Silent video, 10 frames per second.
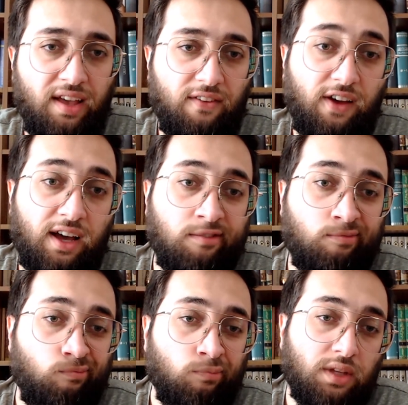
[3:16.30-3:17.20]
ve
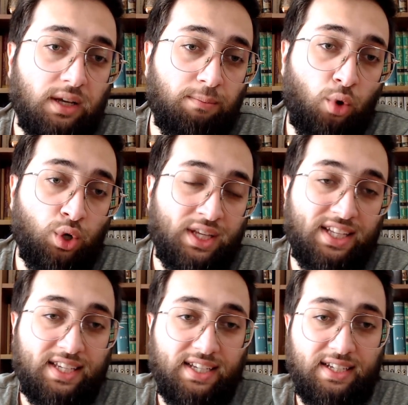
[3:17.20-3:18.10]
e,
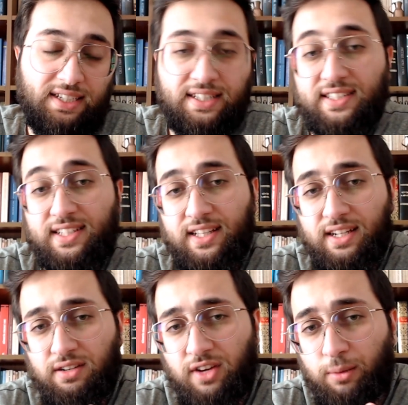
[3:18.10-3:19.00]
bölgedeki
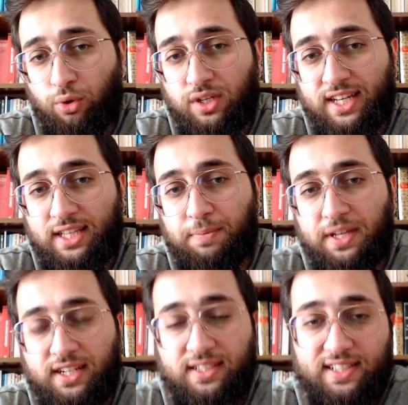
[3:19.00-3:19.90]
insanlarla veya bölgeye gidip
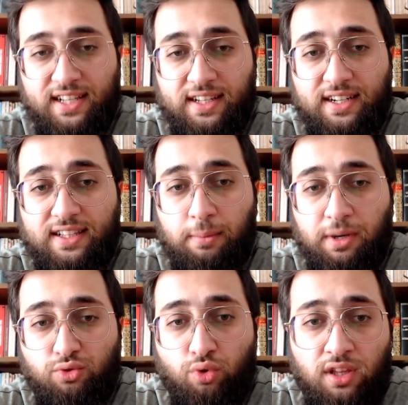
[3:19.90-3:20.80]
gelen insanlarla
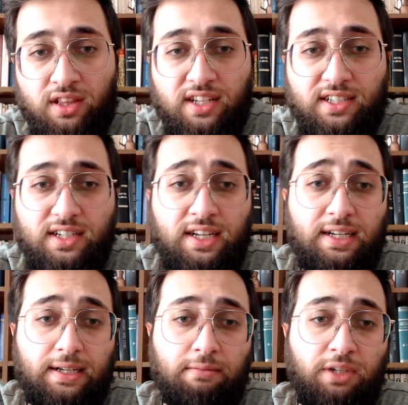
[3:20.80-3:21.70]
teması olanlar
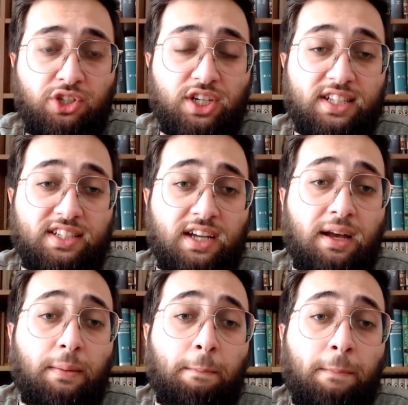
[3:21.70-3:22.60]
bilecektir
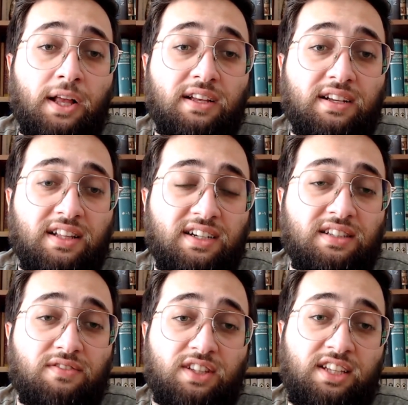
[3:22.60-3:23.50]

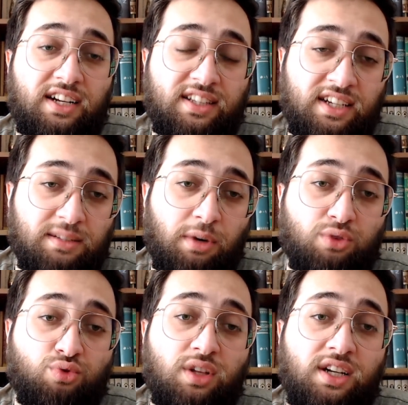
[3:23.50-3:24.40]
balıkların ve diğer deniz
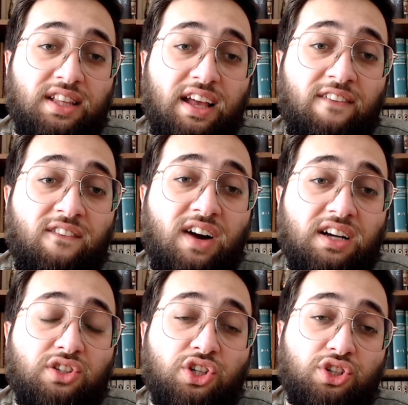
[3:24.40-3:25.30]
mahsullerinin
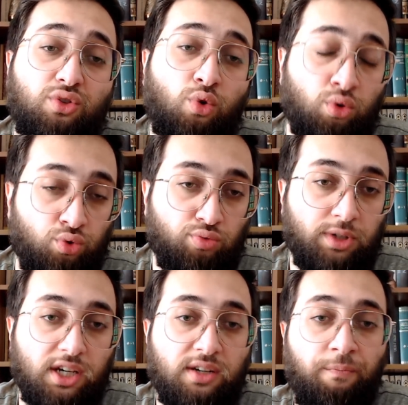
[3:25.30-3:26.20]
envai çeşitli olduğu
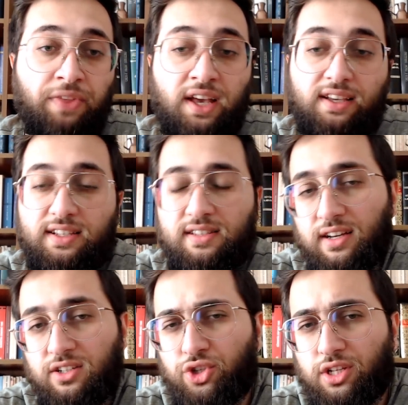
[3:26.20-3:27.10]
bir yer. Keza
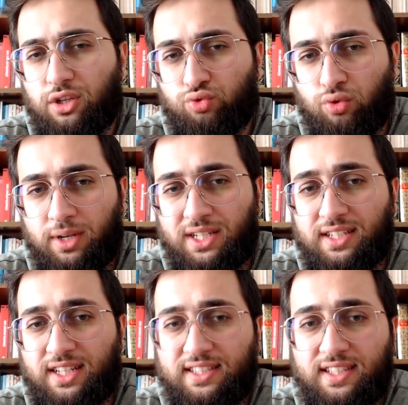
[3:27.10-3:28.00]
aynı şekilde
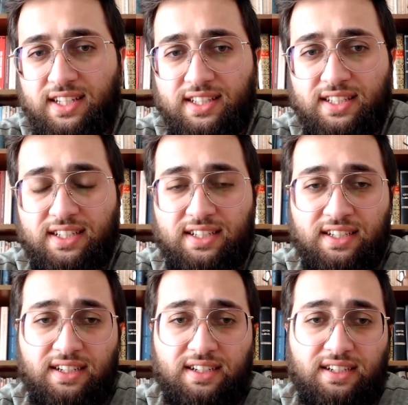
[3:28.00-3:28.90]
Somali'nin ekseriyeti
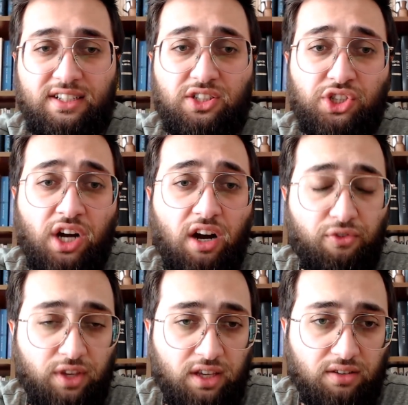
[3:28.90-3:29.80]
e,
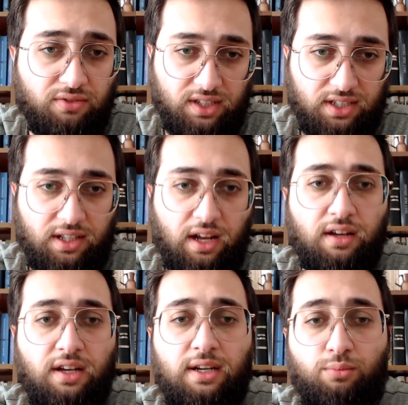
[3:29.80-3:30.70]
Şafii fıkhına
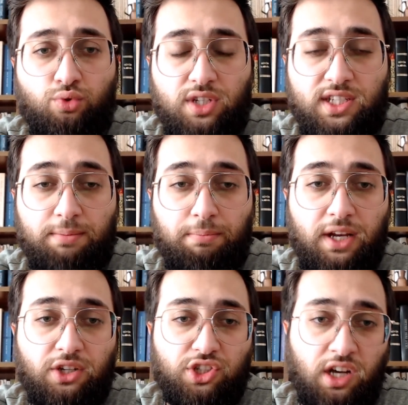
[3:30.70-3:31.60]
müntesip
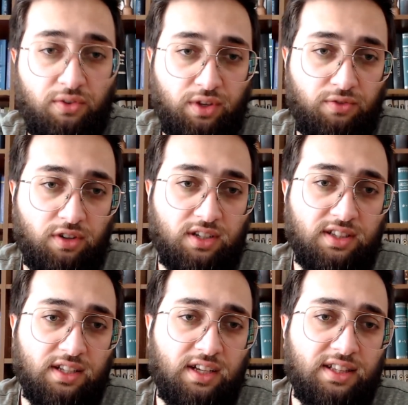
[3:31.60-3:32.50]
şafi
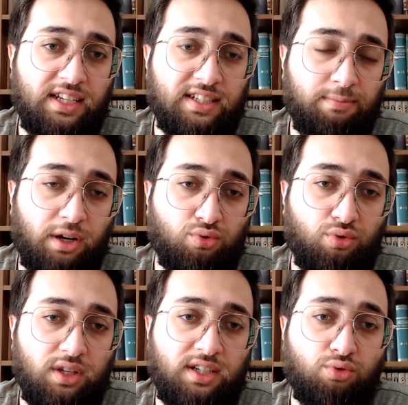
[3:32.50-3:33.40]
fıkhında da deniz
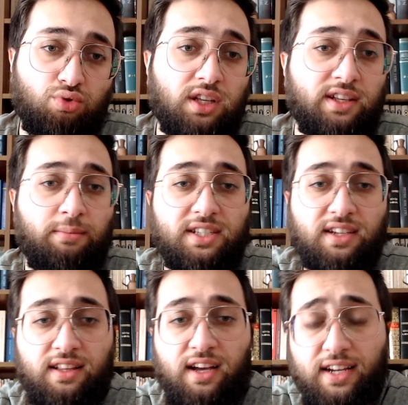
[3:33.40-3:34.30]
mahsullerinin
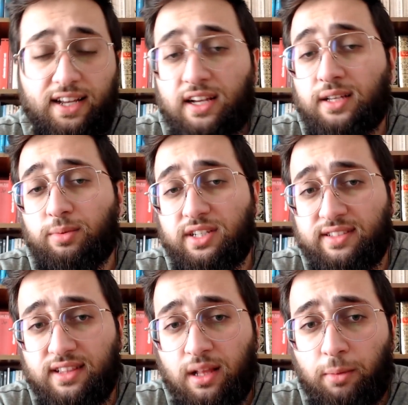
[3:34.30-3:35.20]
tüketilmesine dair herhangi bir
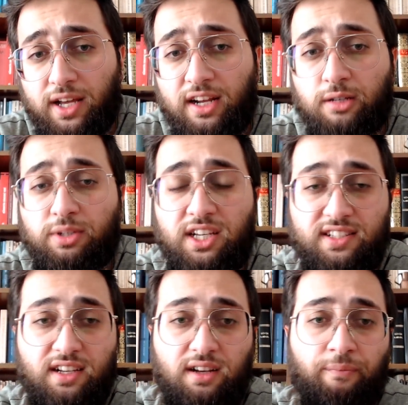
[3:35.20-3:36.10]
kısıtlama, herhangi bir
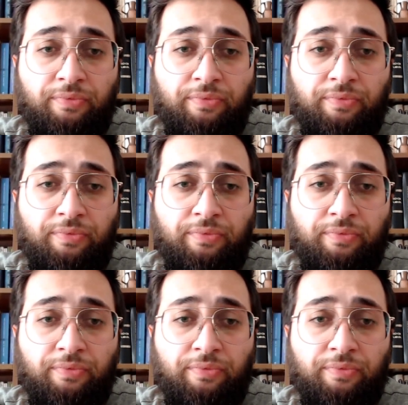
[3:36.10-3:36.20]
yasak